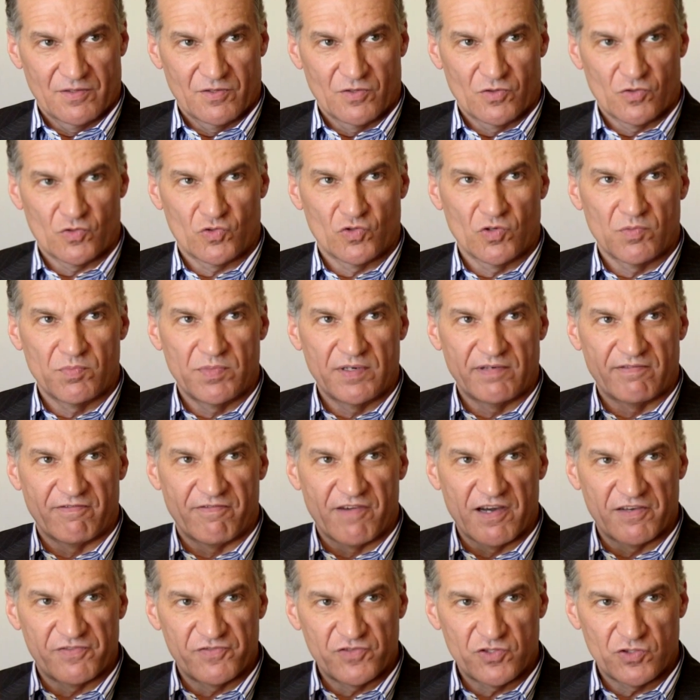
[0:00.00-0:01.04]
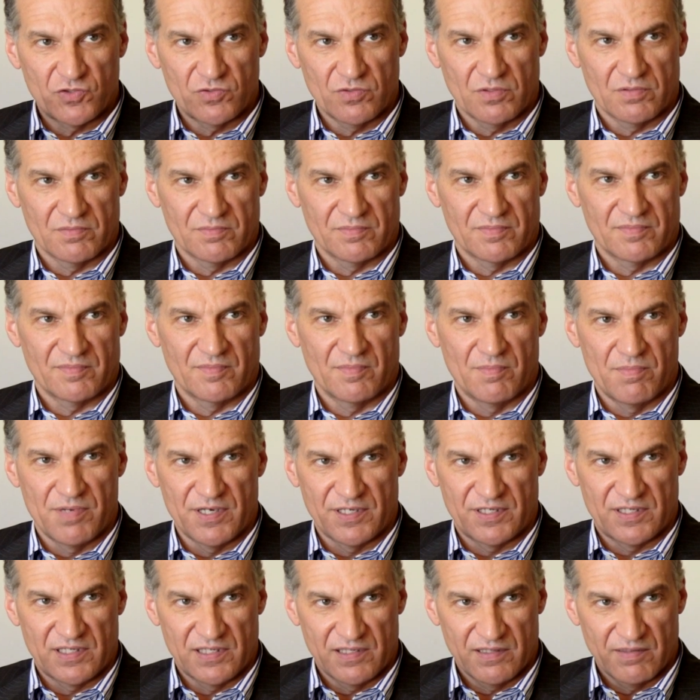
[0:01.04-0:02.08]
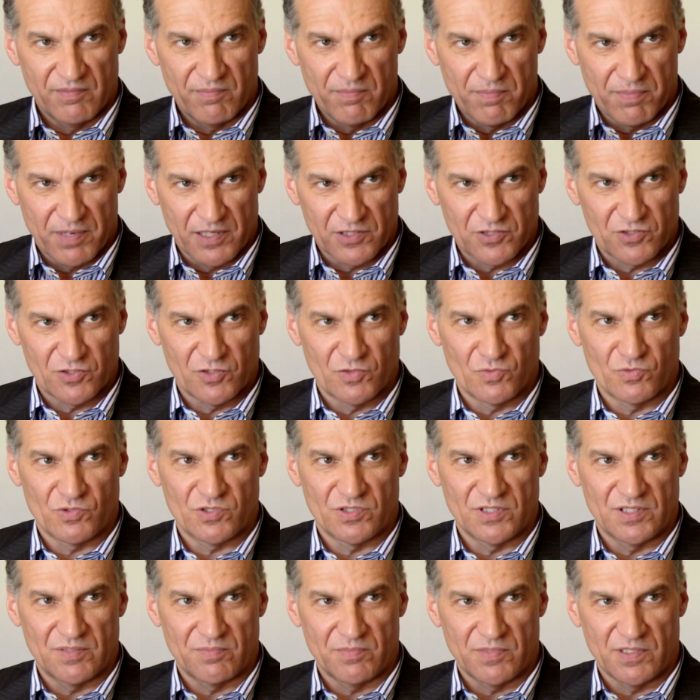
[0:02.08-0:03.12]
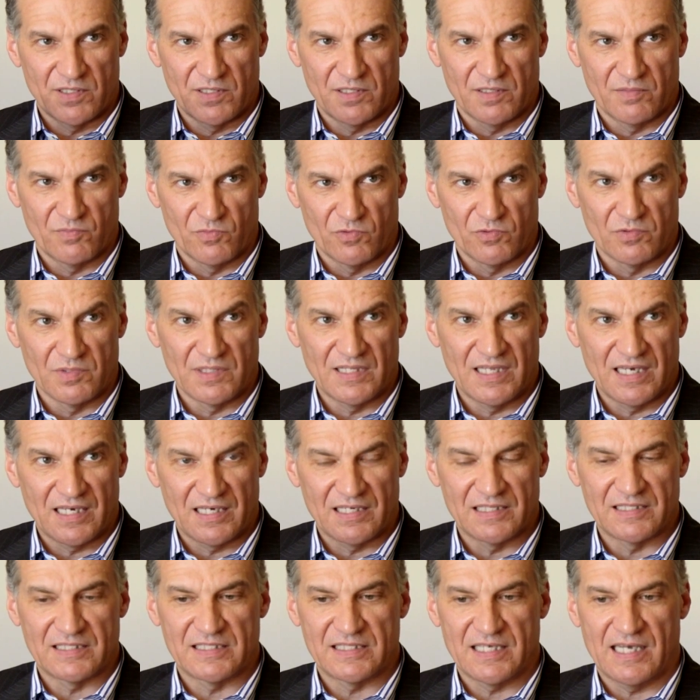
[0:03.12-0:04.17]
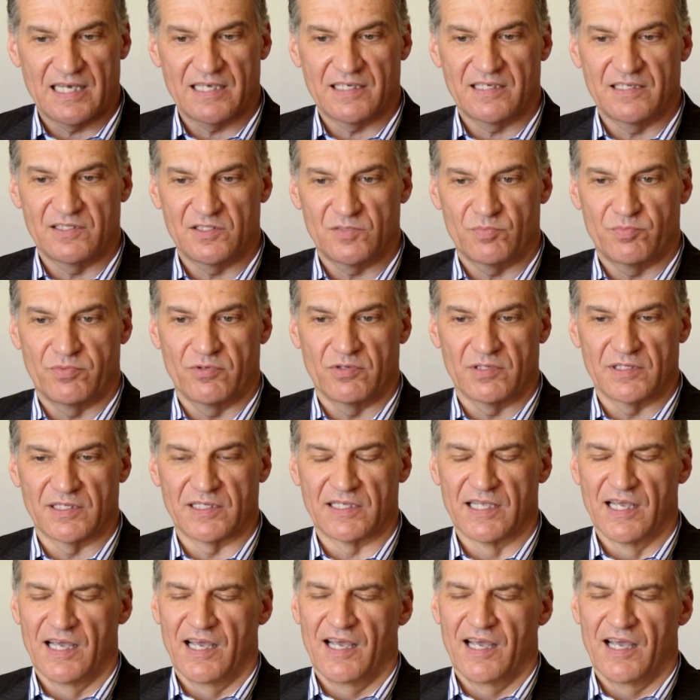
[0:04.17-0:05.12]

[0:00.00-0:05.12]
чтобы во всем быть послушным Ему, до конца исполнить